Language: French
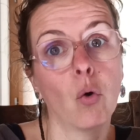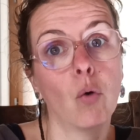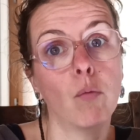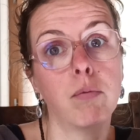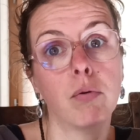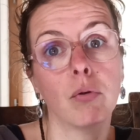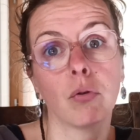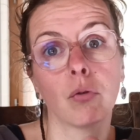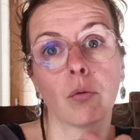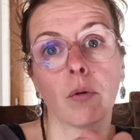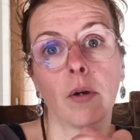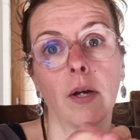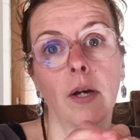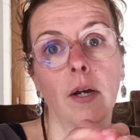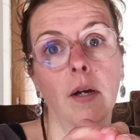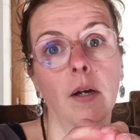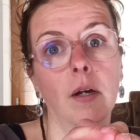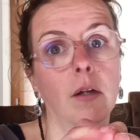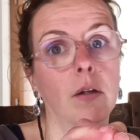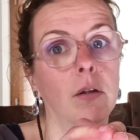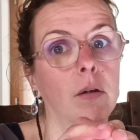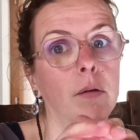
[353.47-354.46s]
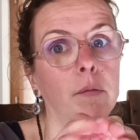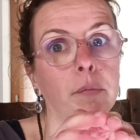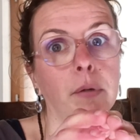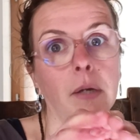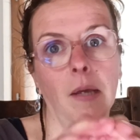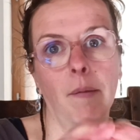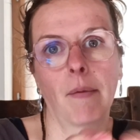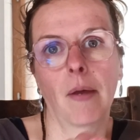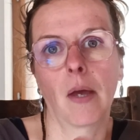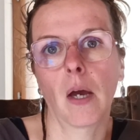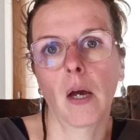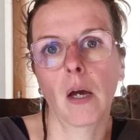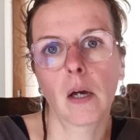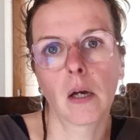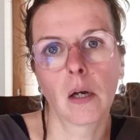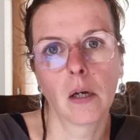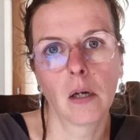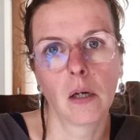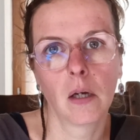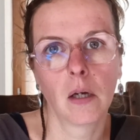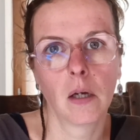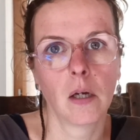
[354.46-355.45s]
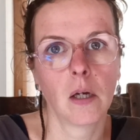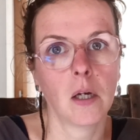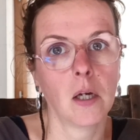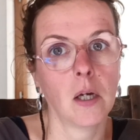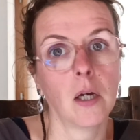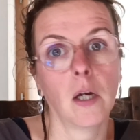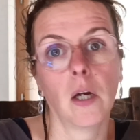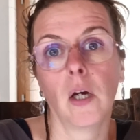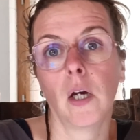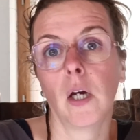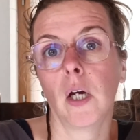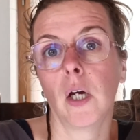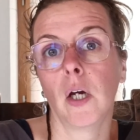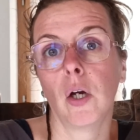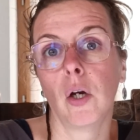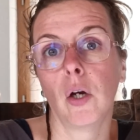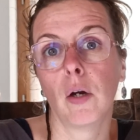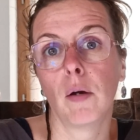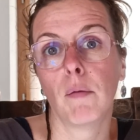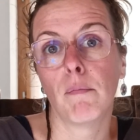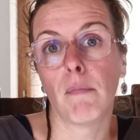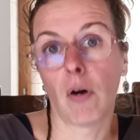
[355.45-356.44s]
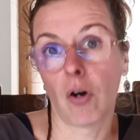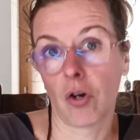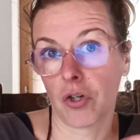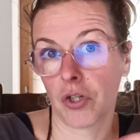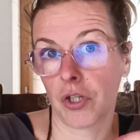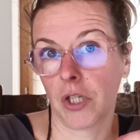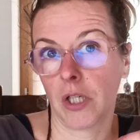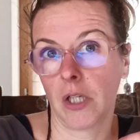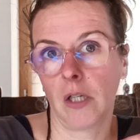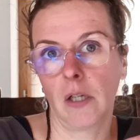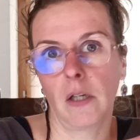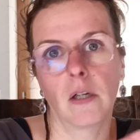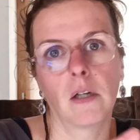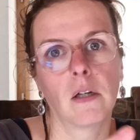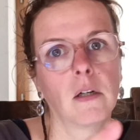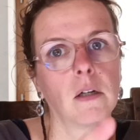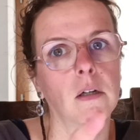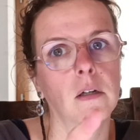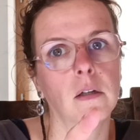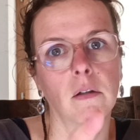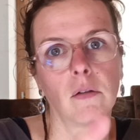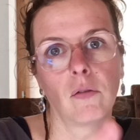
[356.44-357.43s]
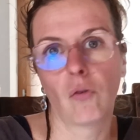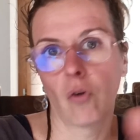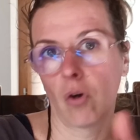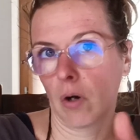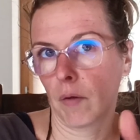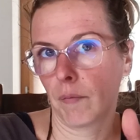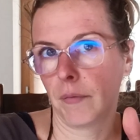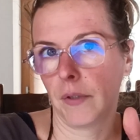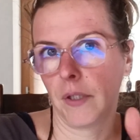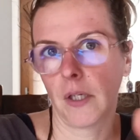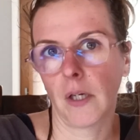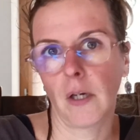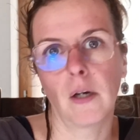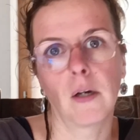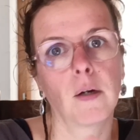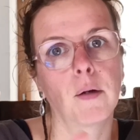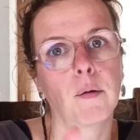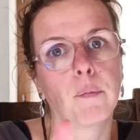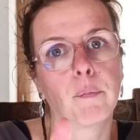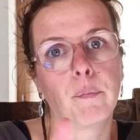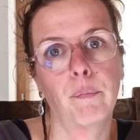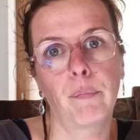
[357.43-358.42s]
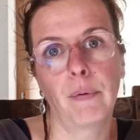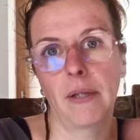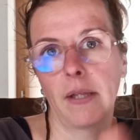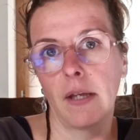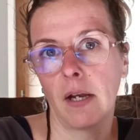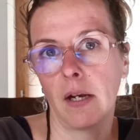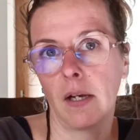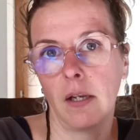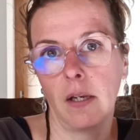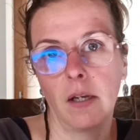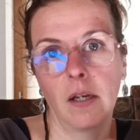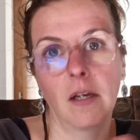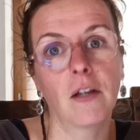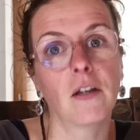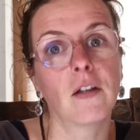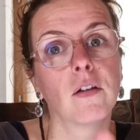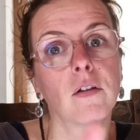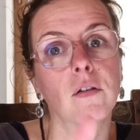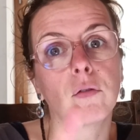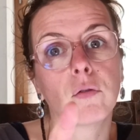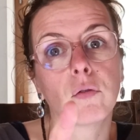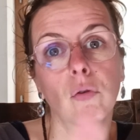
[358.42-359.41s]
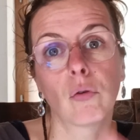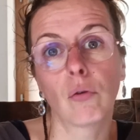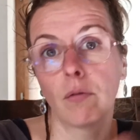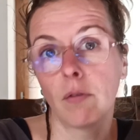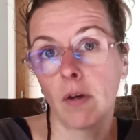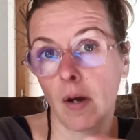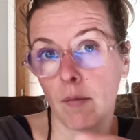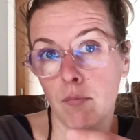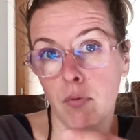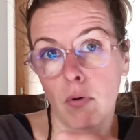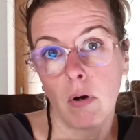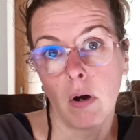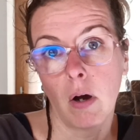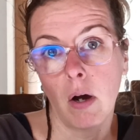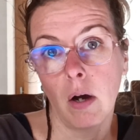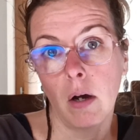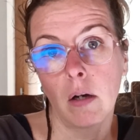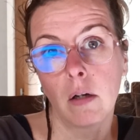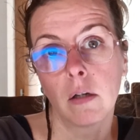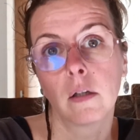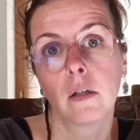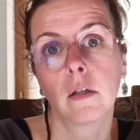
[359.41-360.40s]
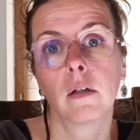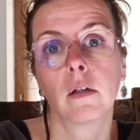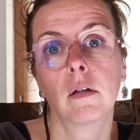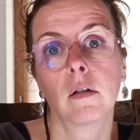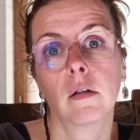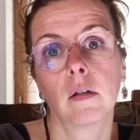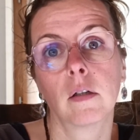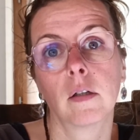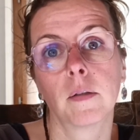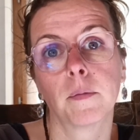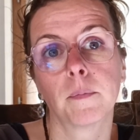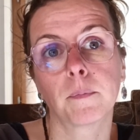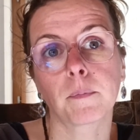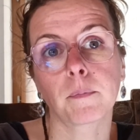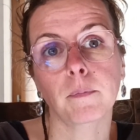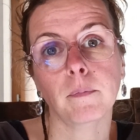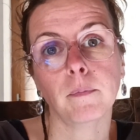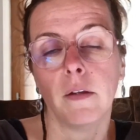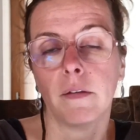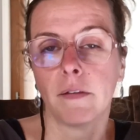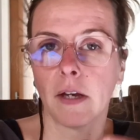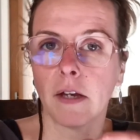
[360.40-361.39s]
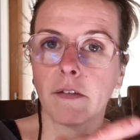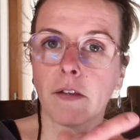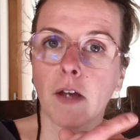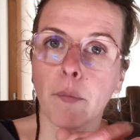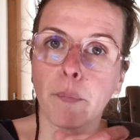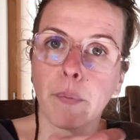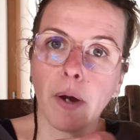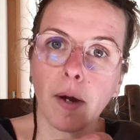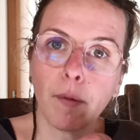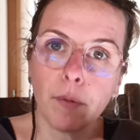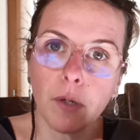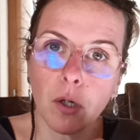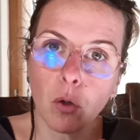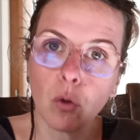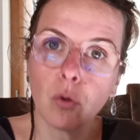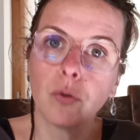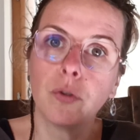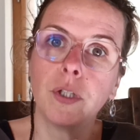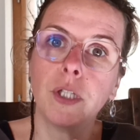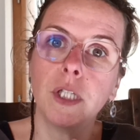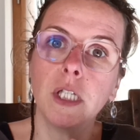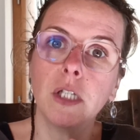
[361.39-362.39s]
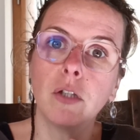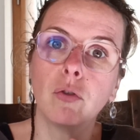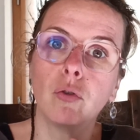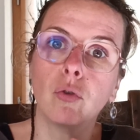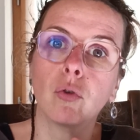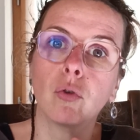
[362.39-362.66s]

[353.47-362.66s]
aux besoins primaires, manger, dormir, pédaler, trouver à boire. Et ça, ça permet aussi